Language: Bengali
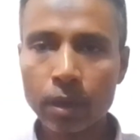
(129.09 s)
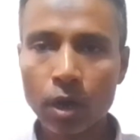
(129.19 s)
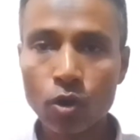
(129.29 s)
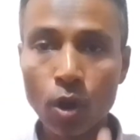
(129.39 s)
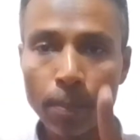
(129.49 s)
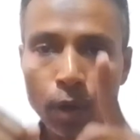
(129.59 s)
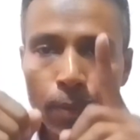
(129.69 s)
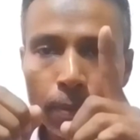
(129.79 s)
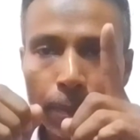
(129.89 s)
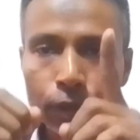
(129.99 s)
কারণ
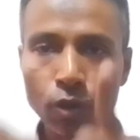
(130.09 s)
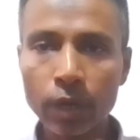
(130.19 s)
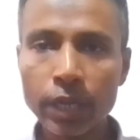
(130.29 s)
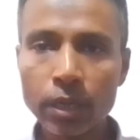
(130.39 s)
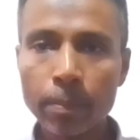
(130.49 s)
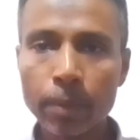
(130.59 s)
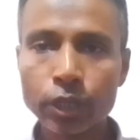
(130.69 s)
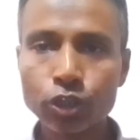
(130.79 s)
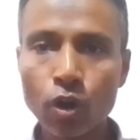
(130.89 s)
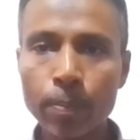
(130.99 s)
লম্বালম্বিভাবে ধরলে
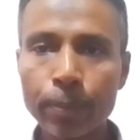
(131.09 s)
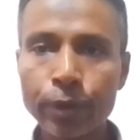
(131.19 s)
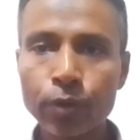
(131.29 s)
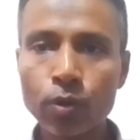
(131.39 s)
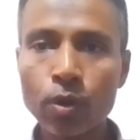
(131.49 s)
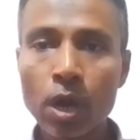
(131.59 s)
মানে শর্ট ভিডিও